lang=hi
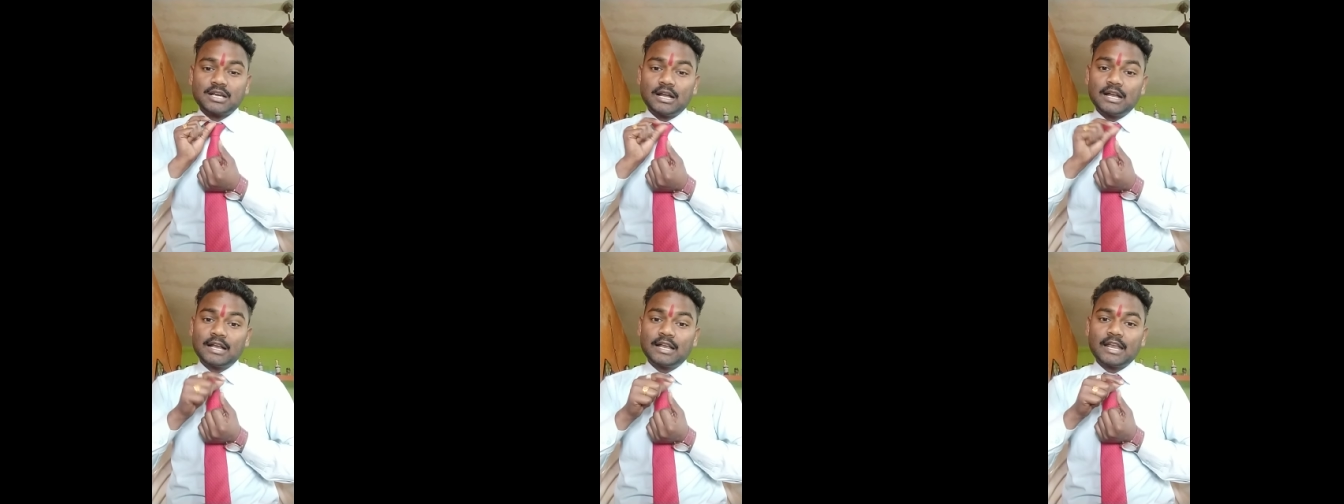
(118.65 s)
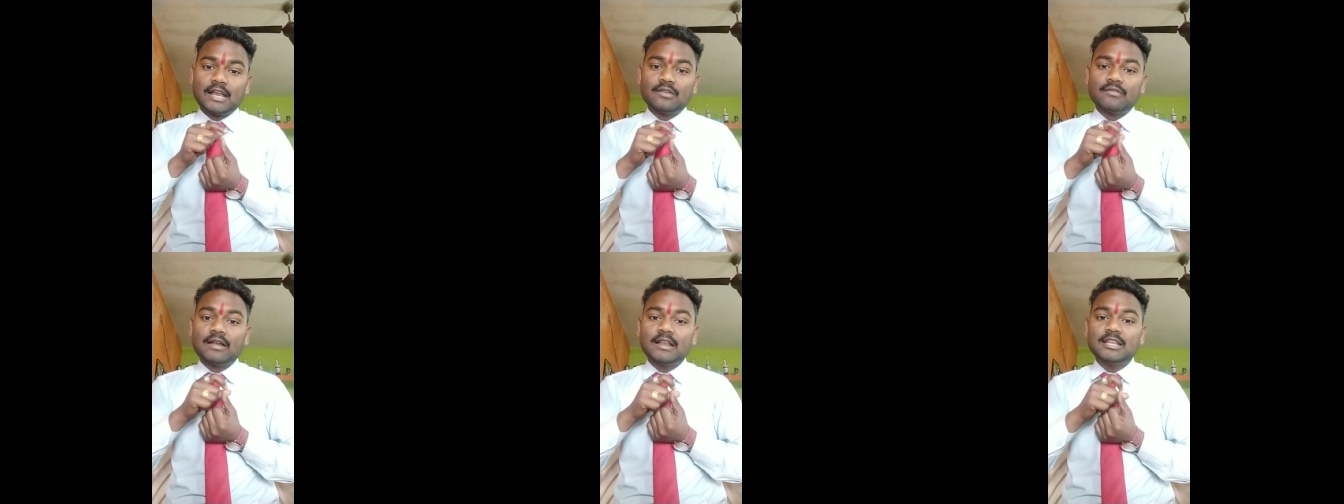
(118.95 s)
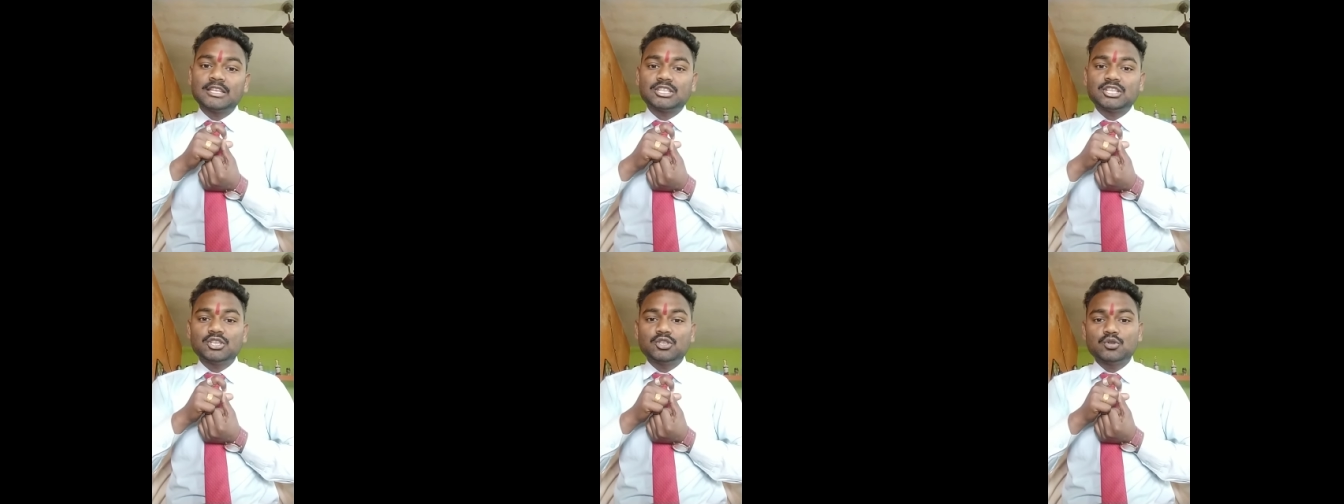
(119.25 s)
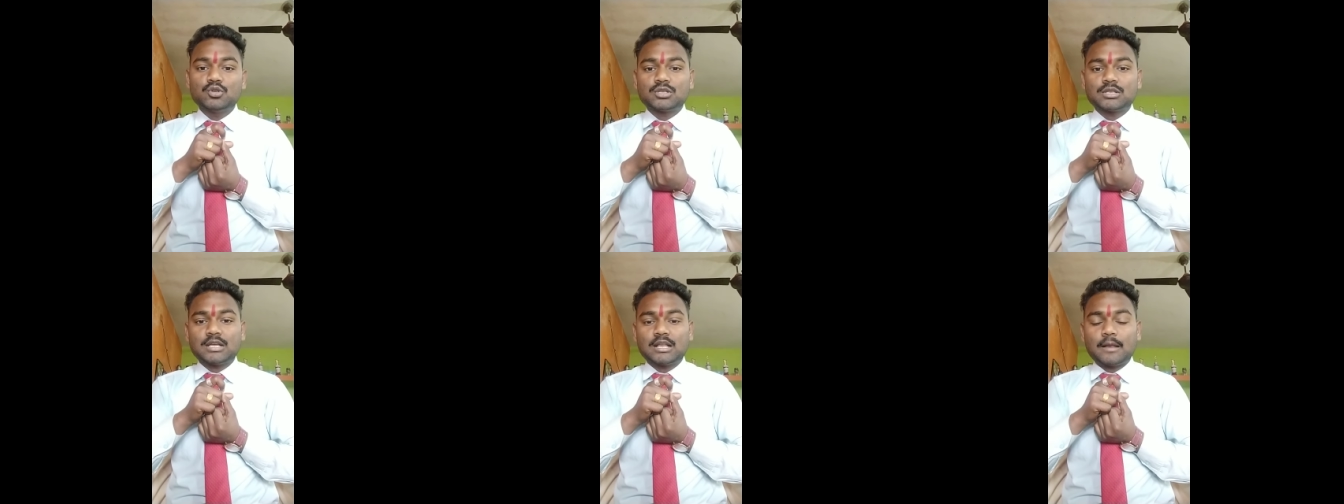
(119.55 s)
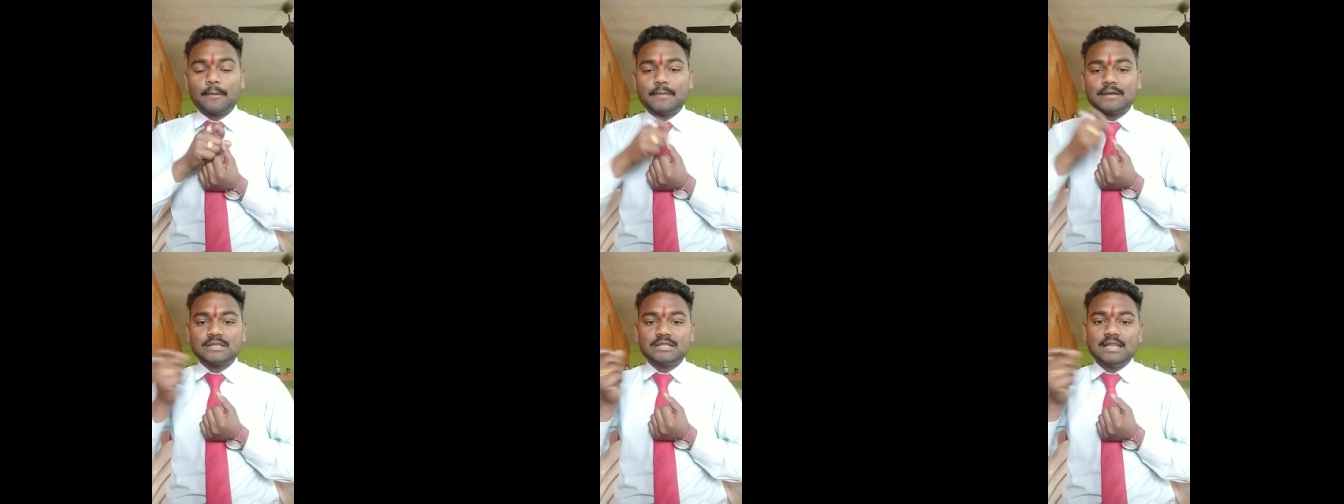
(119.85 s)
कंटेंट वाली चीज़ यूज़ कर
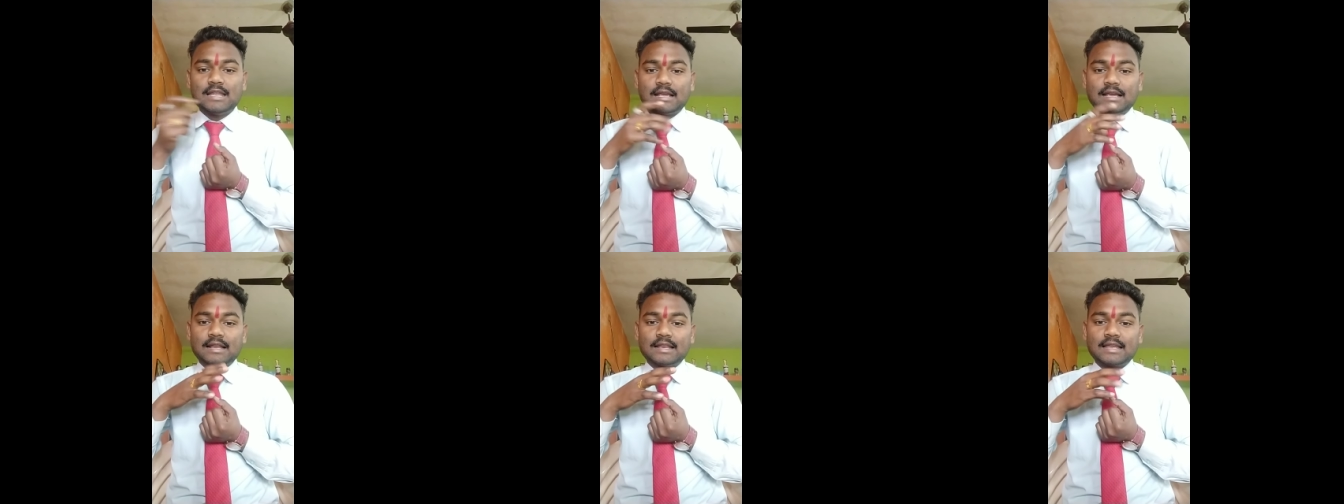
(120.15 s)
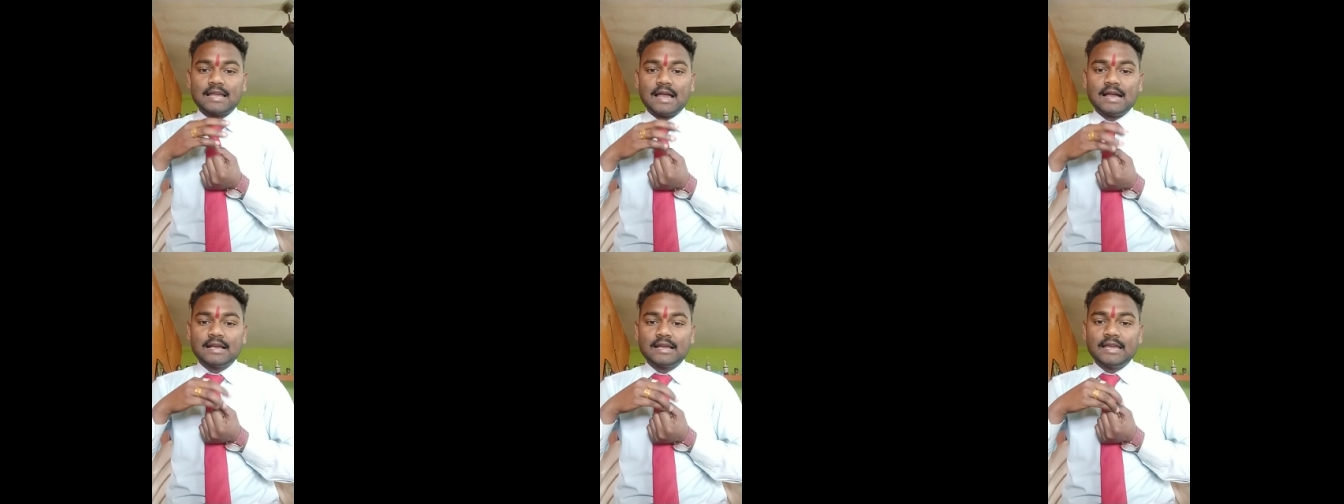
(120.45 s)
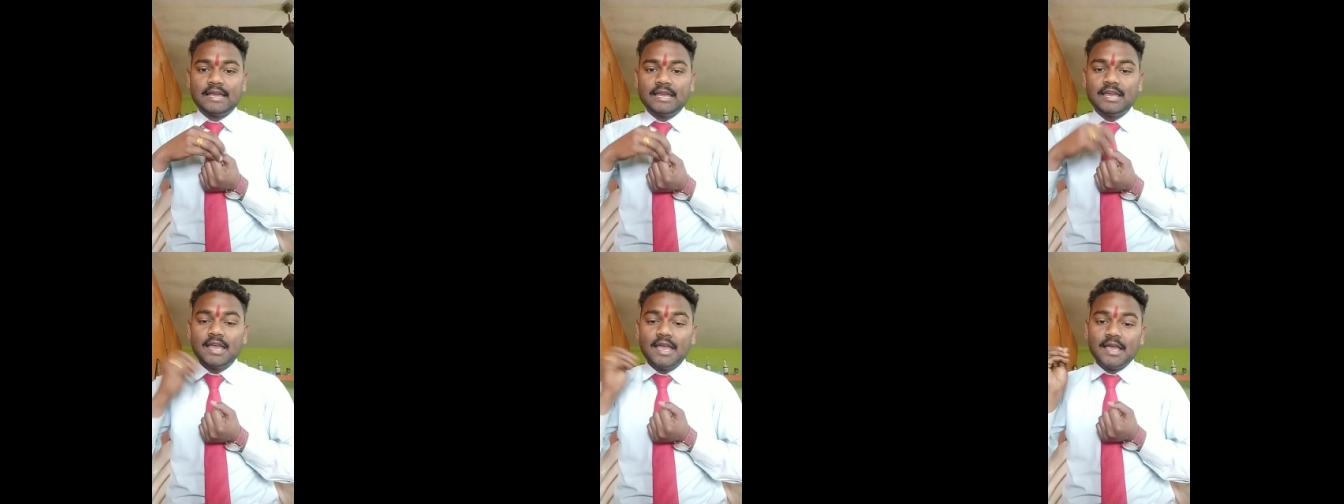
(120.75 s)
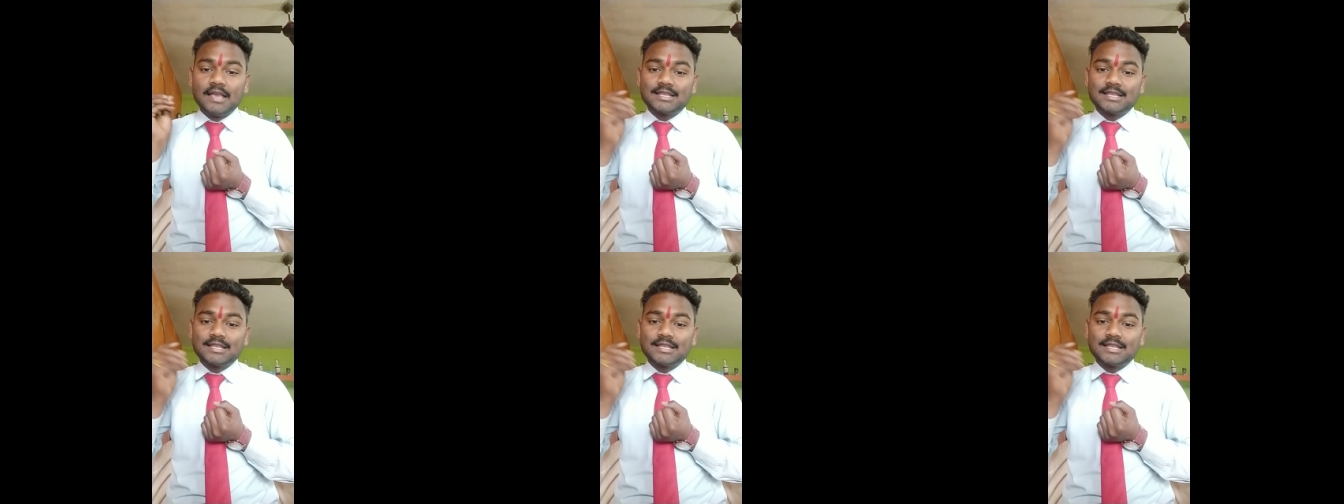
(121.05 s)
रहे हैं बस लेकर के आ गए